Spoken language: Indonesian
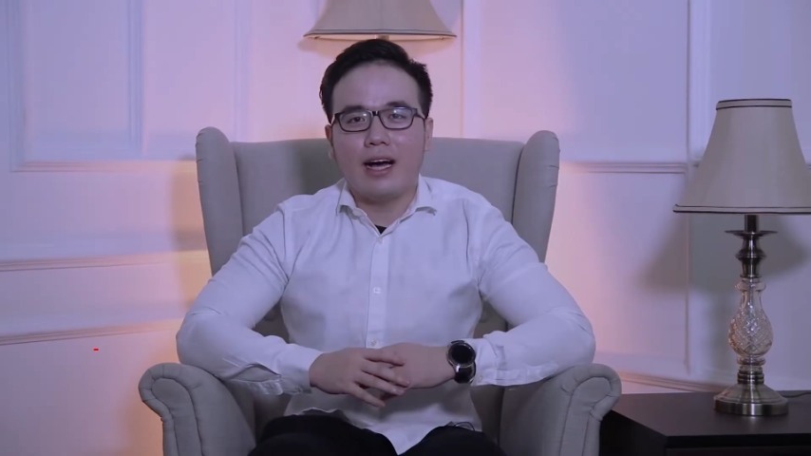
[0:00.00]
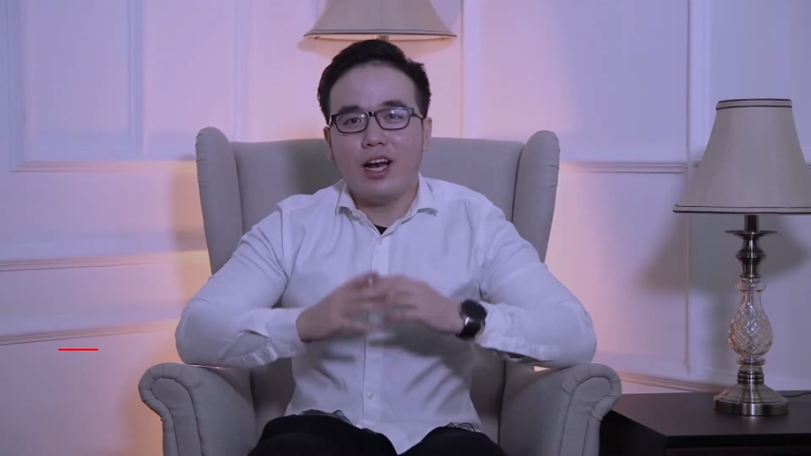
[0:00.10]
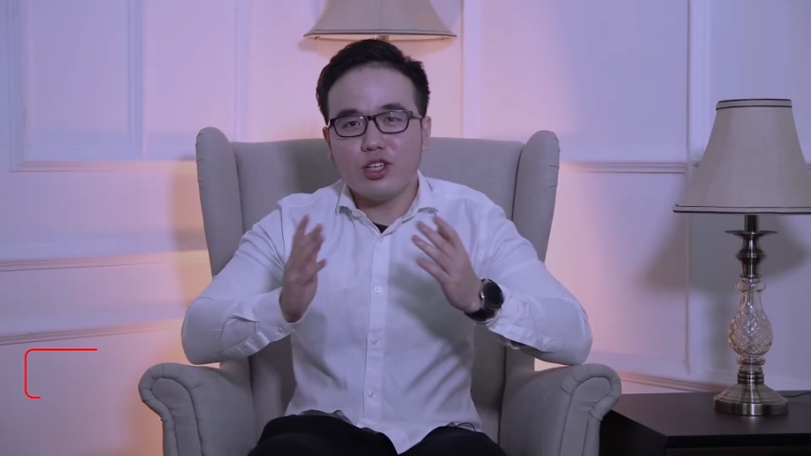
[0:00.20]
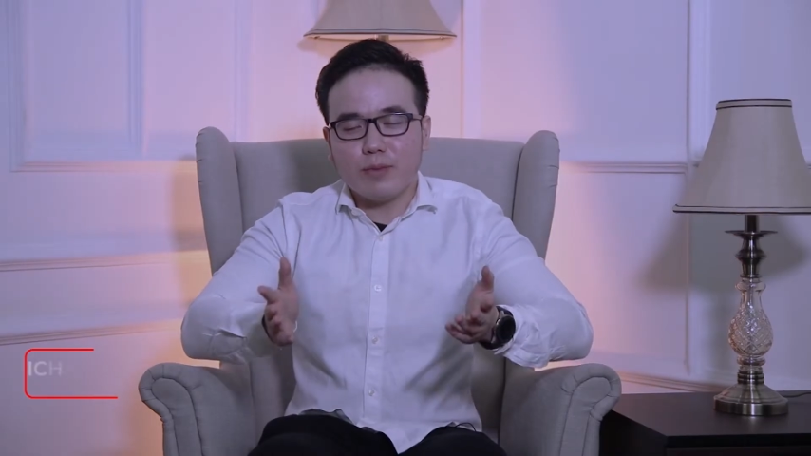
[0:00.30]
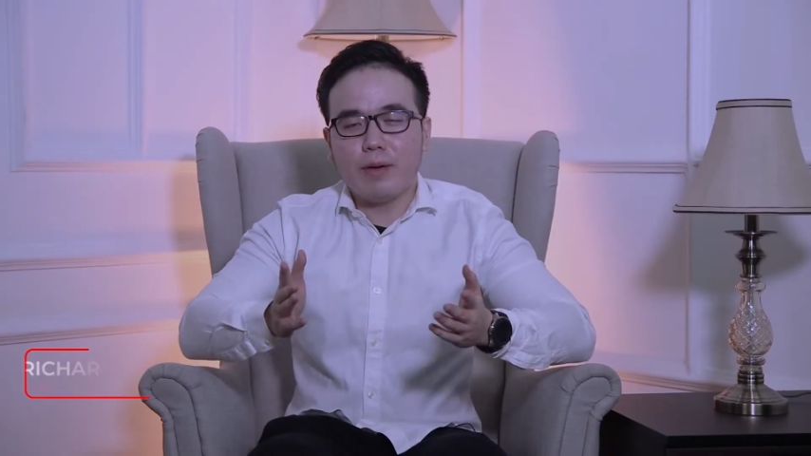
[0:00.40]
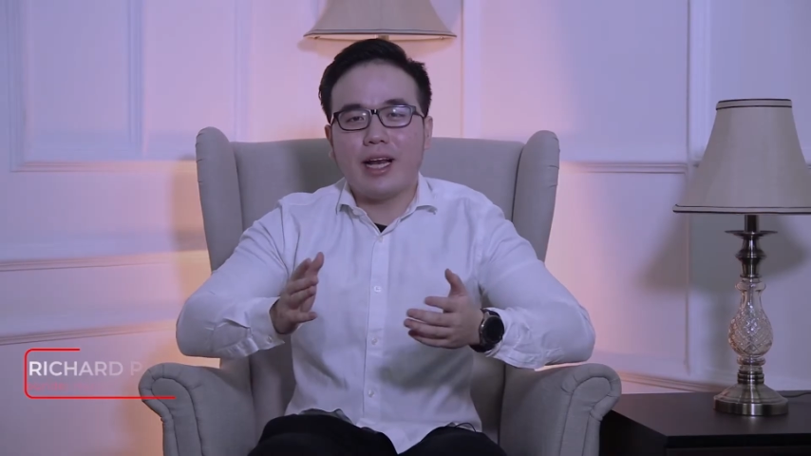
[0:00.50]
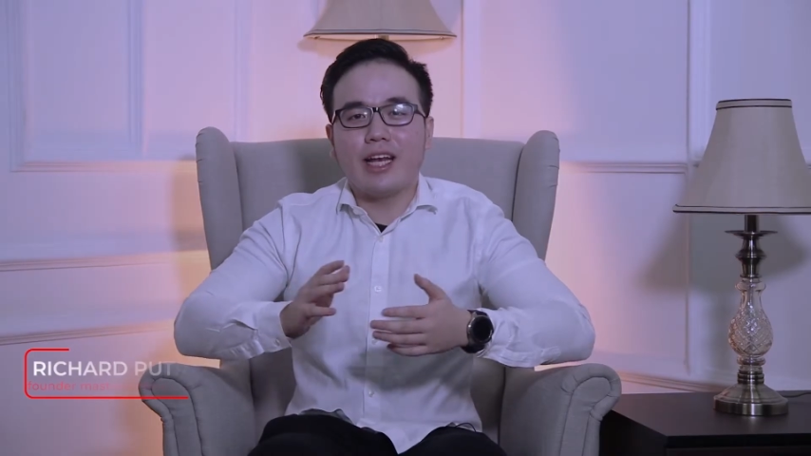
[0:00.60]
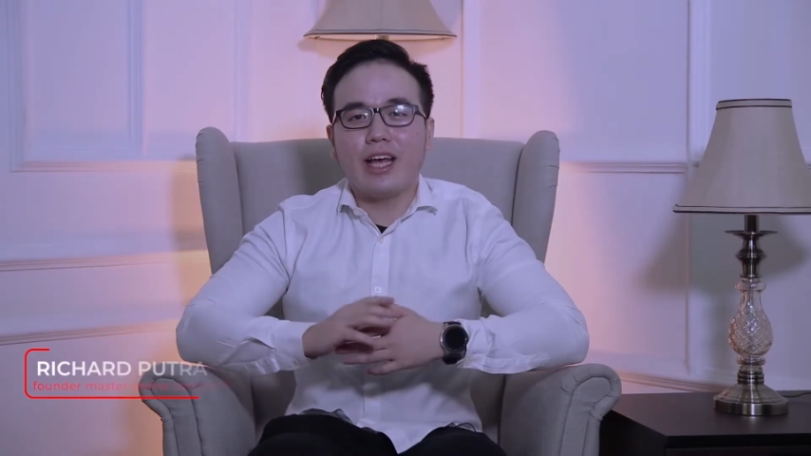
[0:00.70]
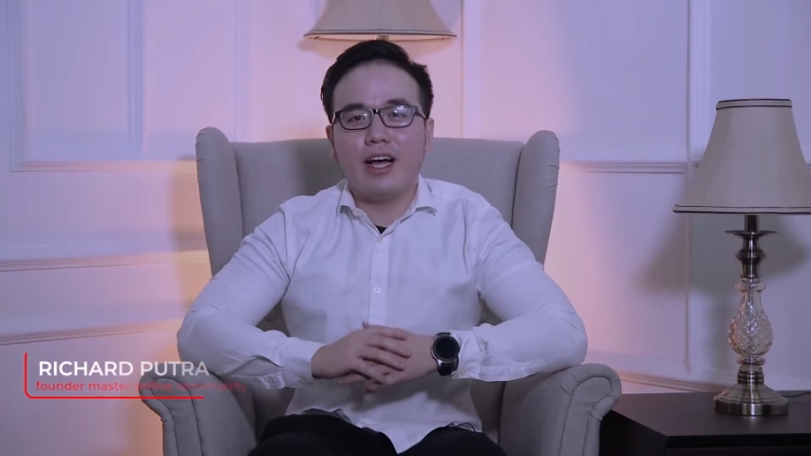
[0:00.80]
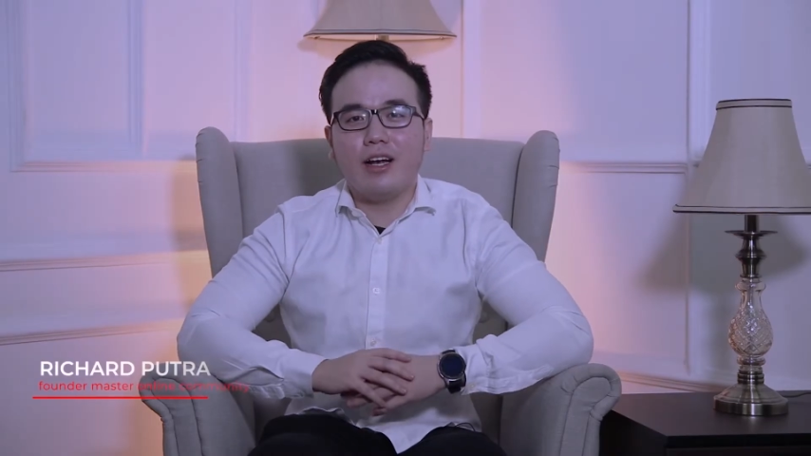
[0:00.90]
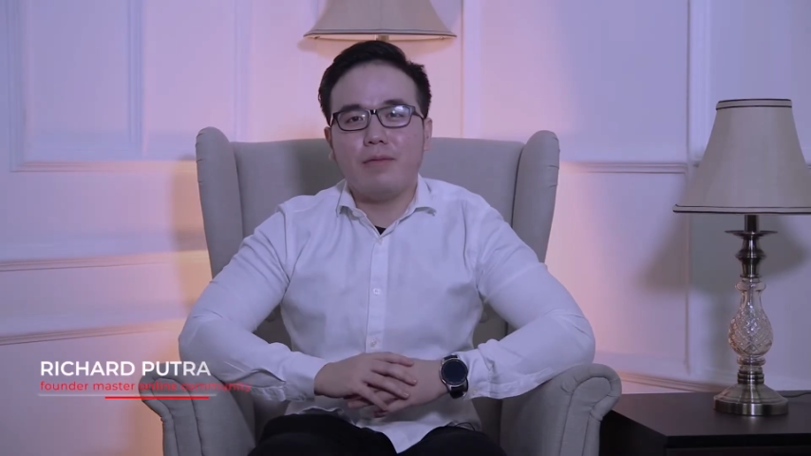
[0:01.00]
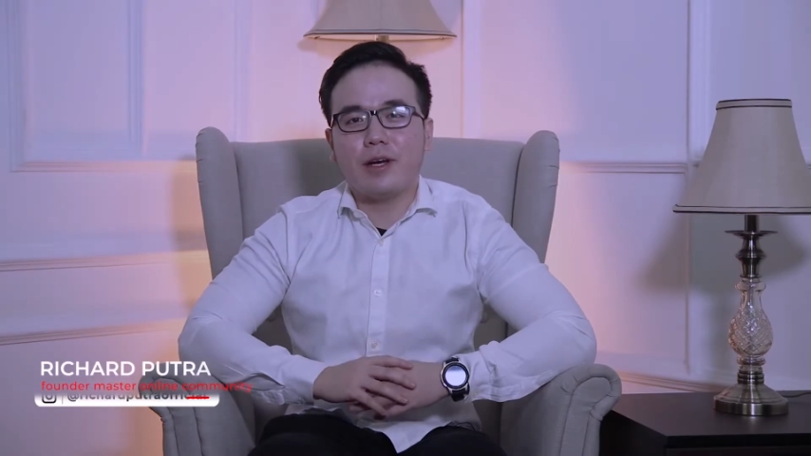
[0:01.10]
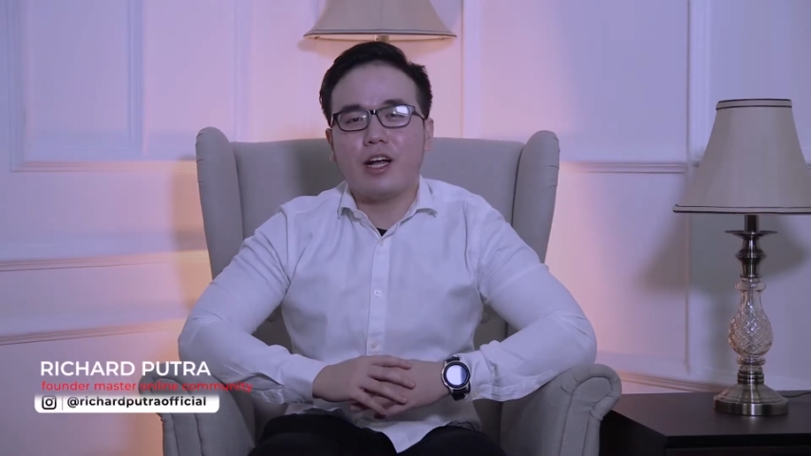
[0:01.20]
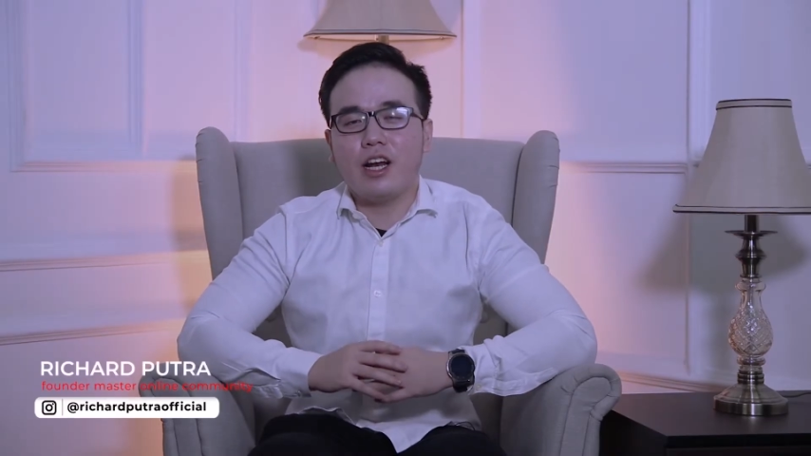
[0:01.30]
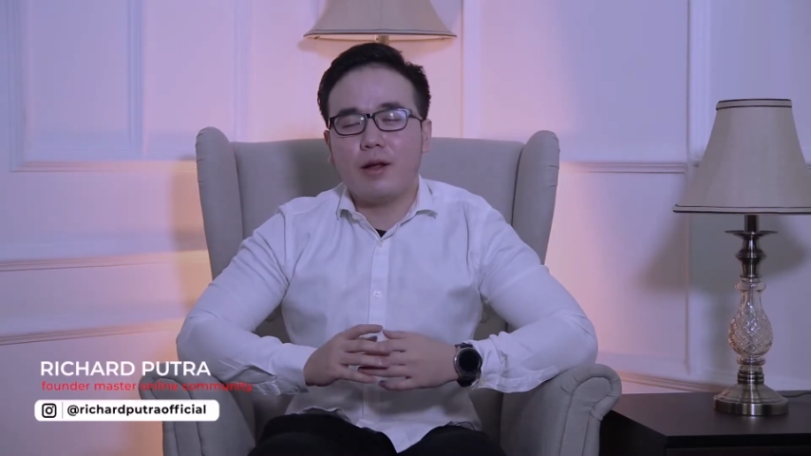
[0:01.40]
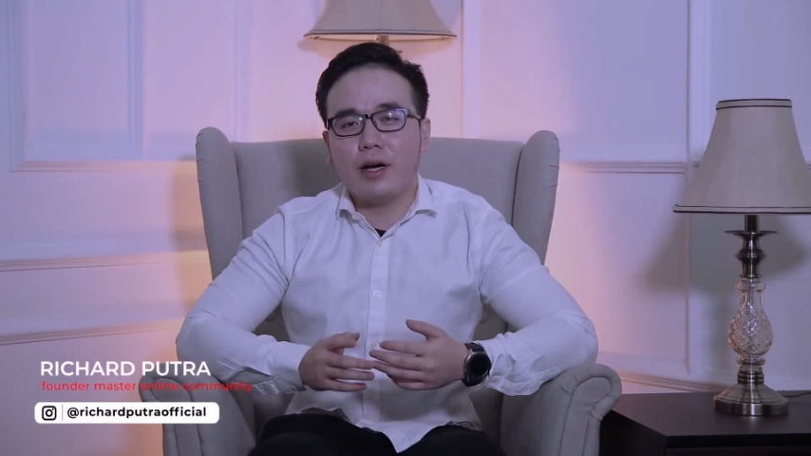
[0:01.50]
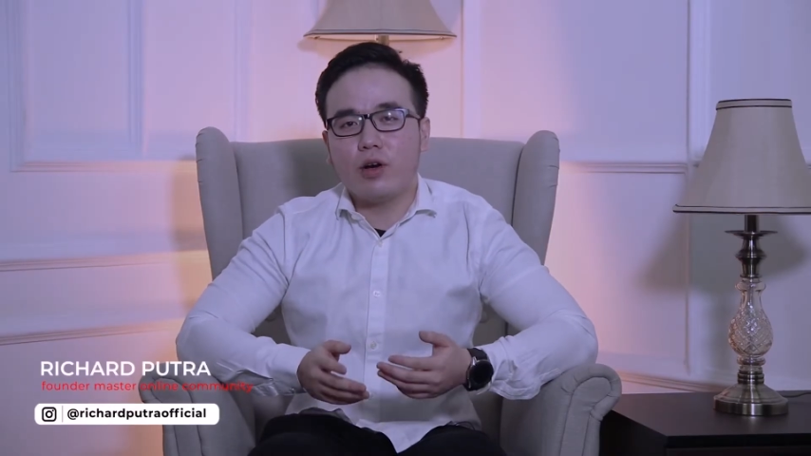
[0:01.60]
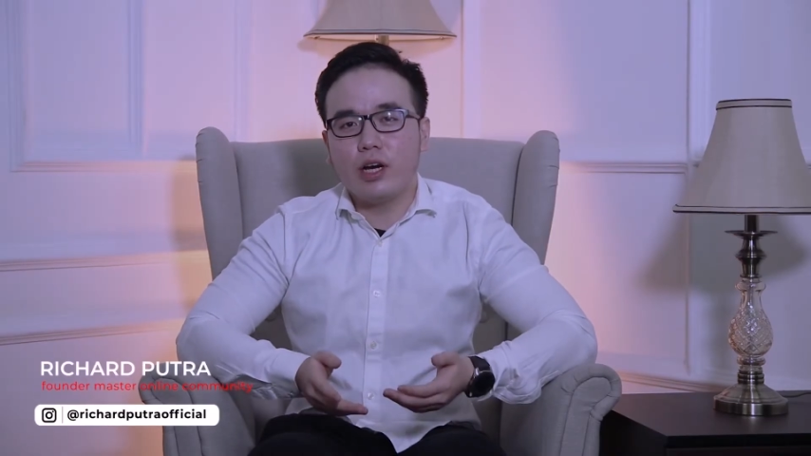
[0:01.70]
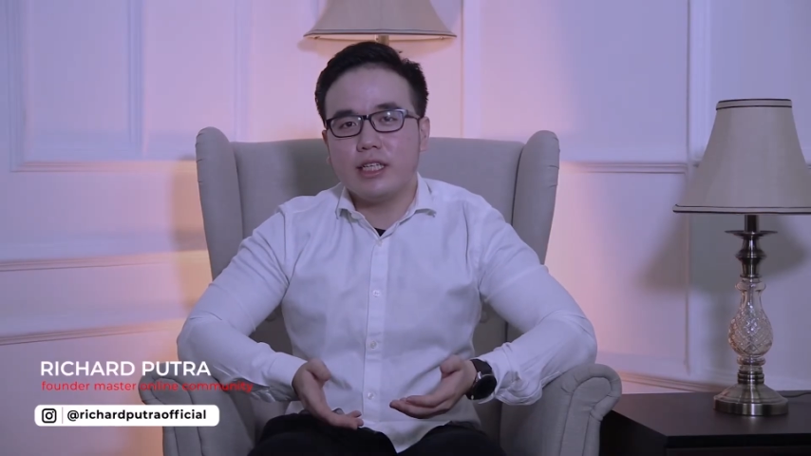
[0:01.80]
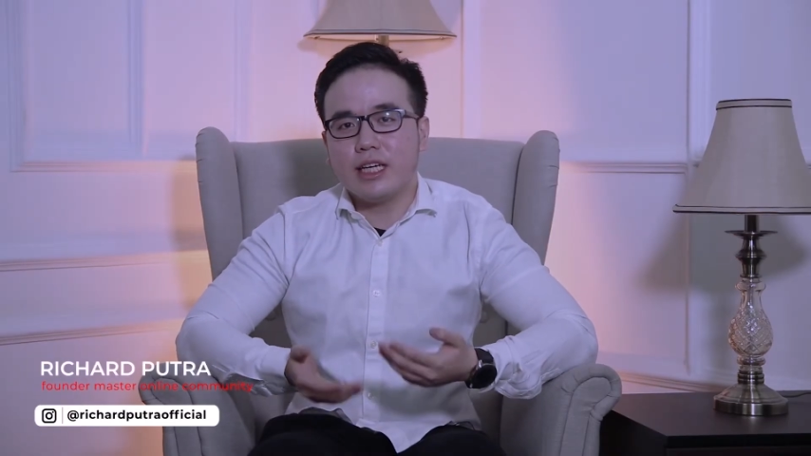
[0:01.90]
Halo Sobat Milenial, perkenalkan nama
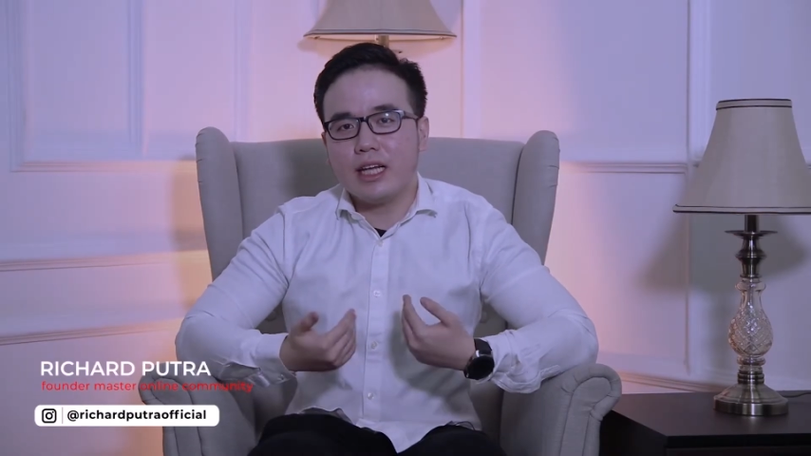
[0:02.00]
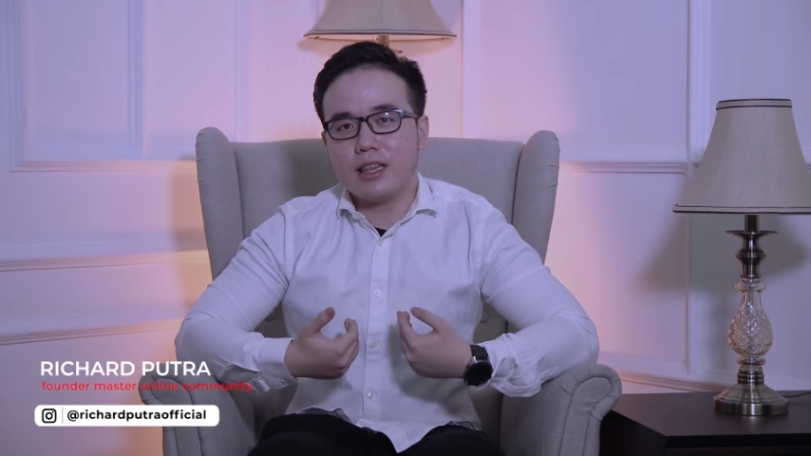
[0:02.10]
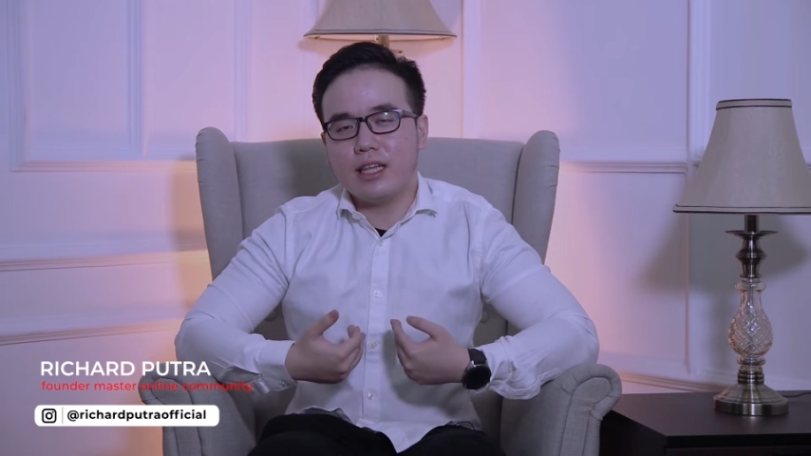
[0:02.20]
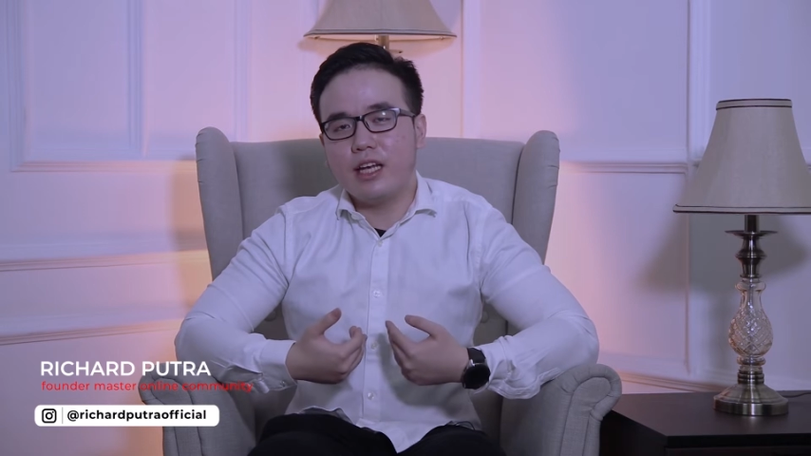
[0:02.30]
gue Richard